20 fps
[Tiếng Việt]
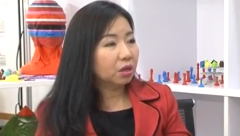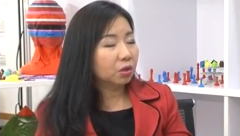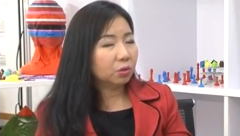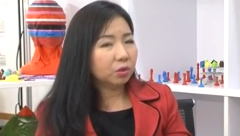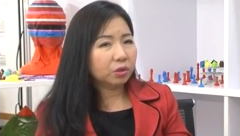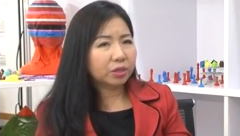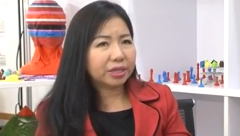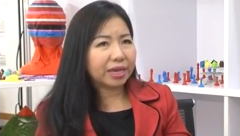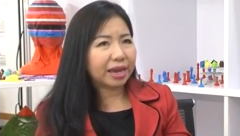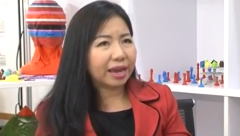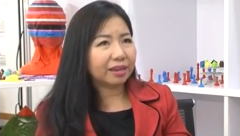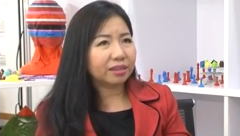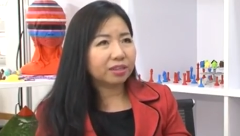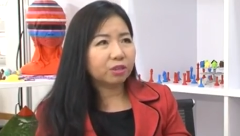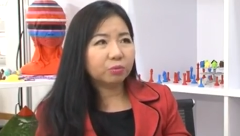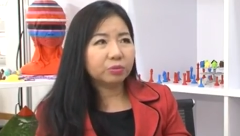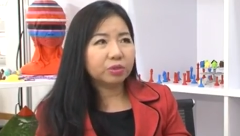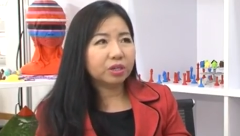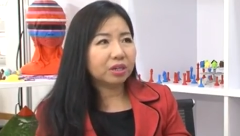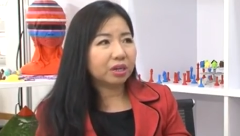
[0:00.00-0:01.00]
nó dài
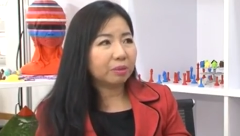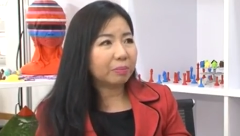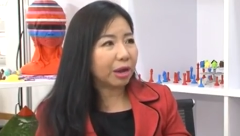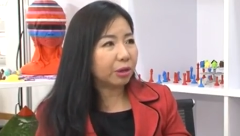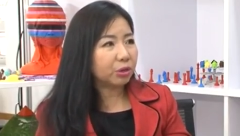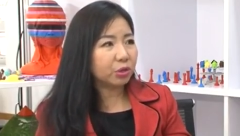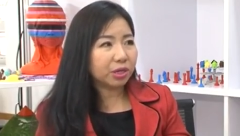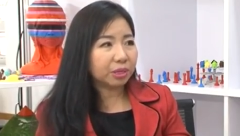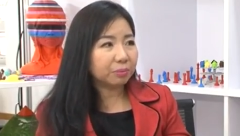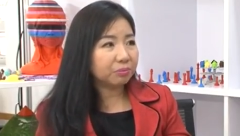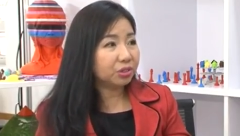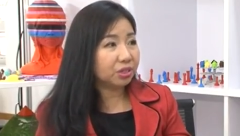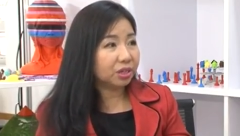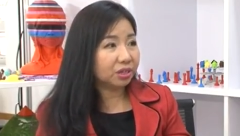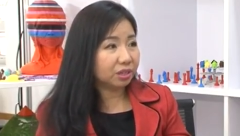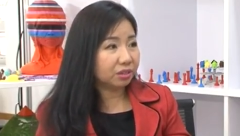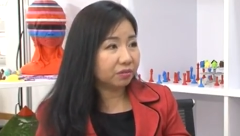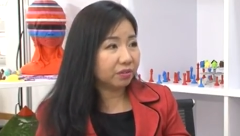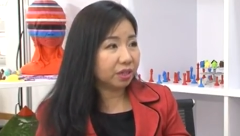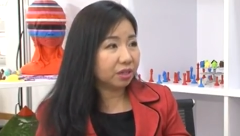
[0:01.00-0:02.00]
giống như là bao nhiêu năm
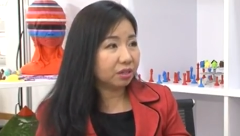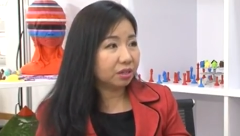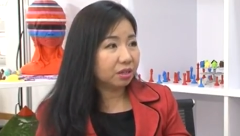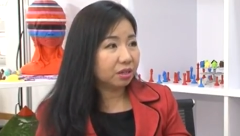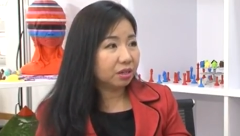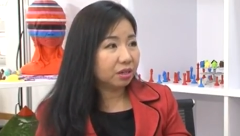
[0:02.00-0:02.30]
trời vậy